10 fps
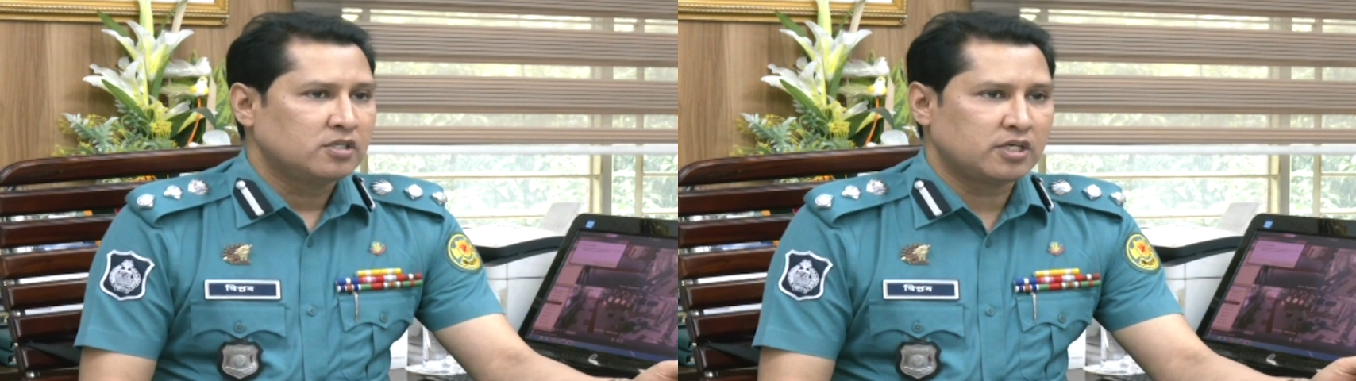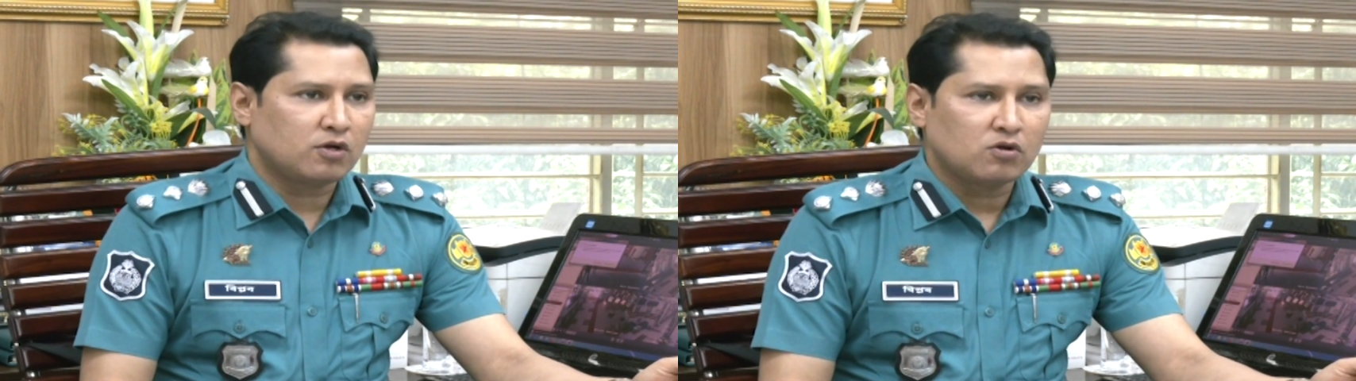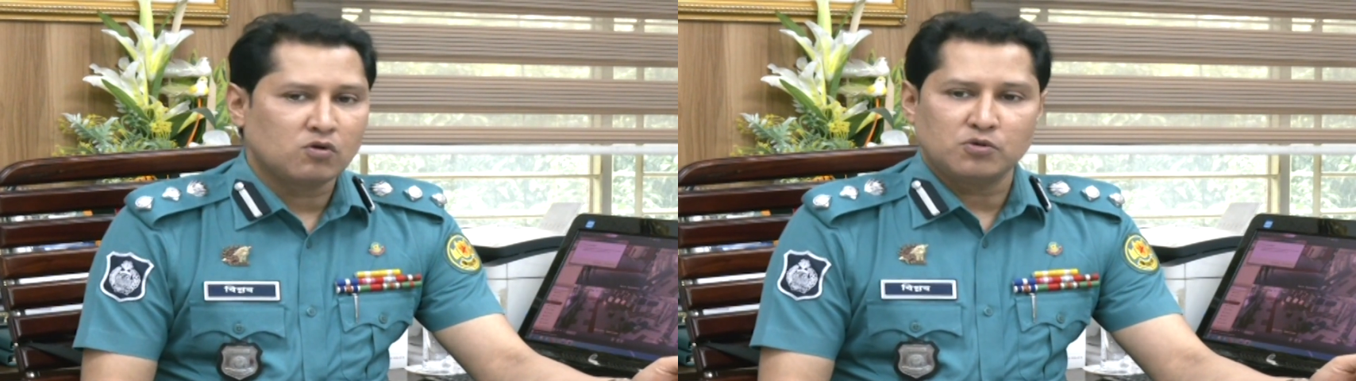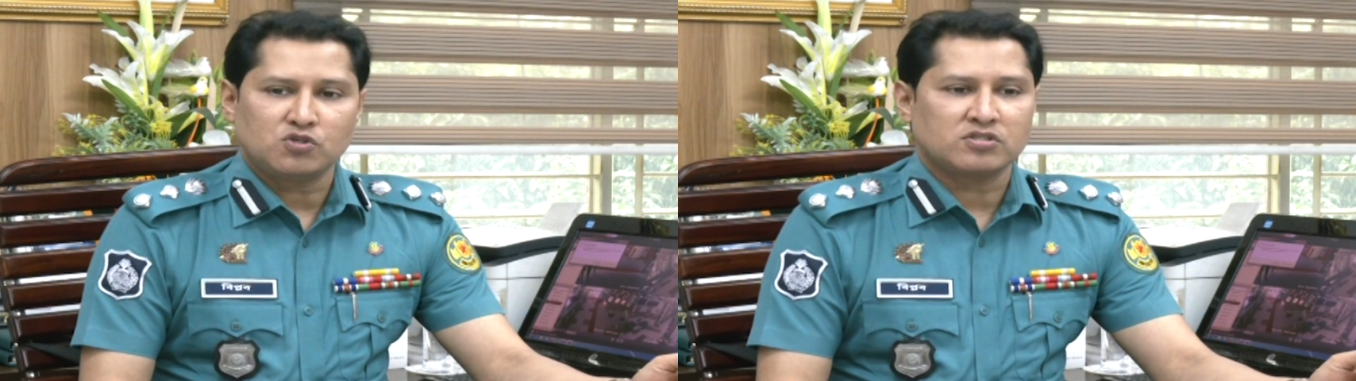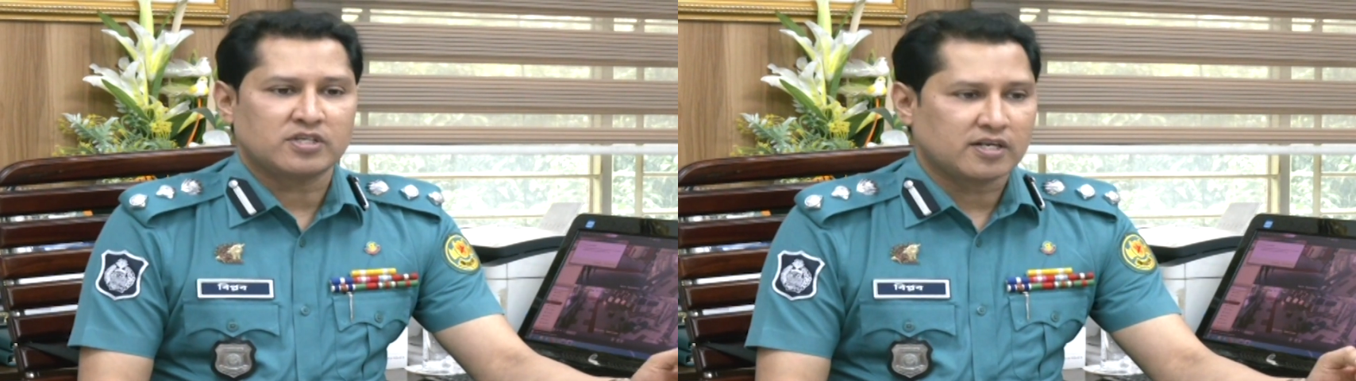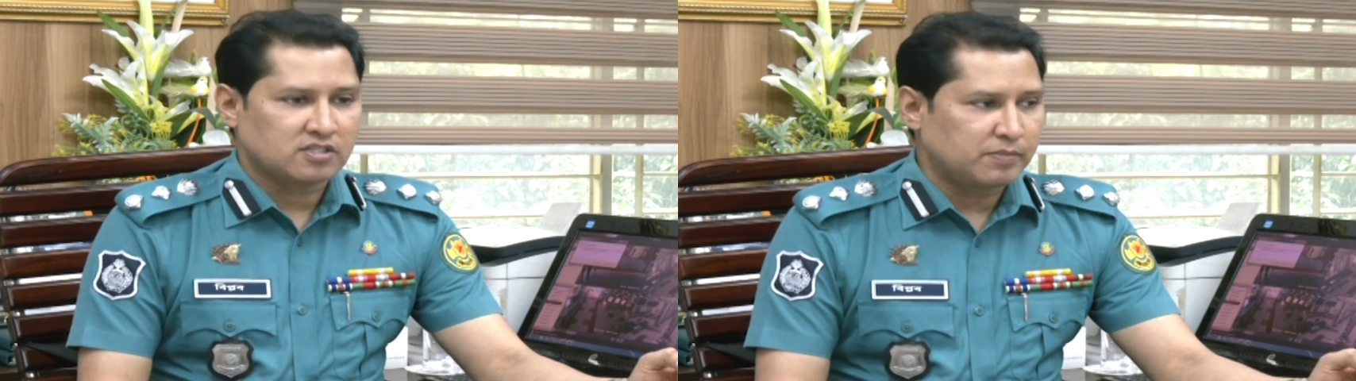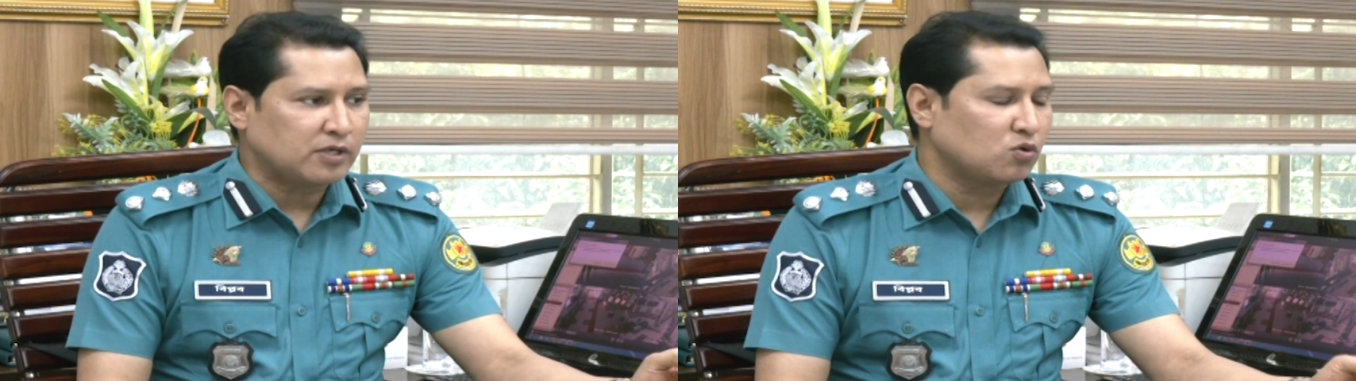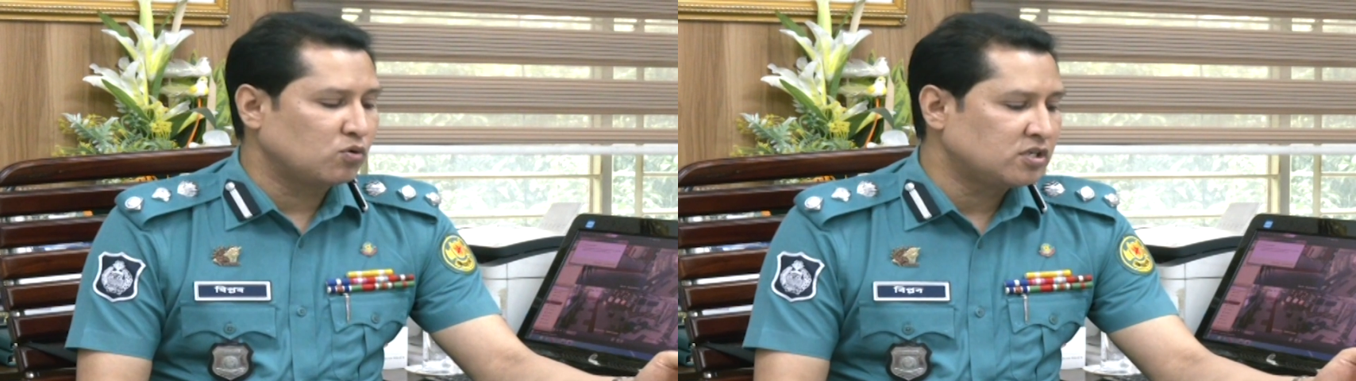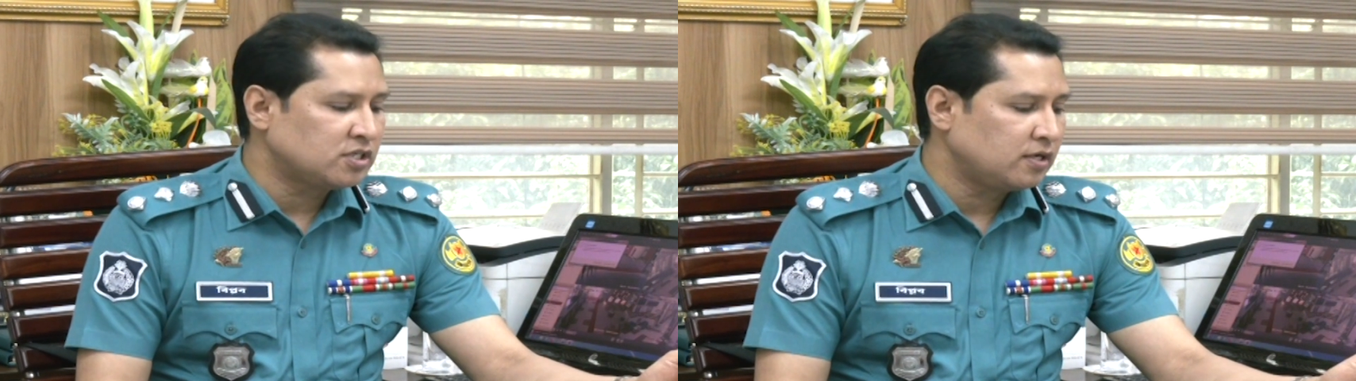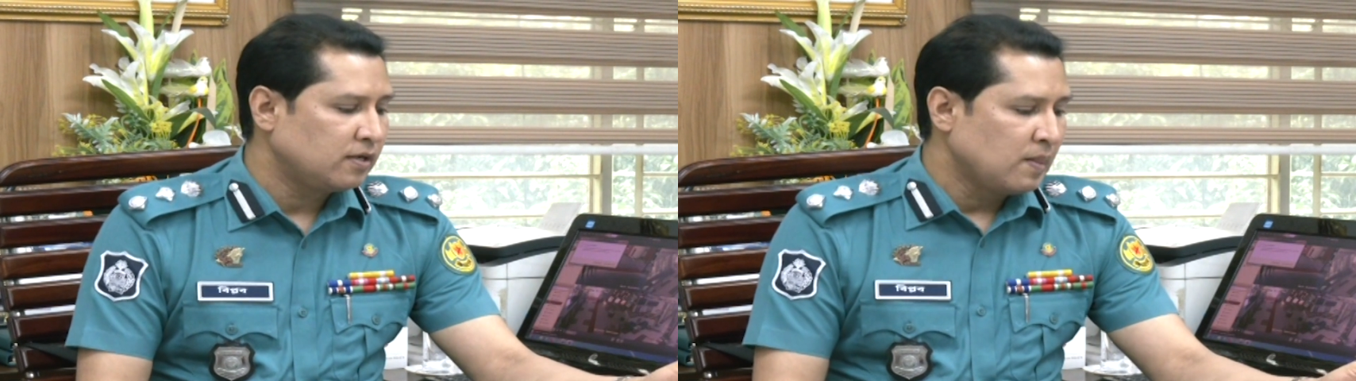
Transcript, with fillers: সেগুলো কমিশনার স্যারের কাছে ব্যক্ত করেছেন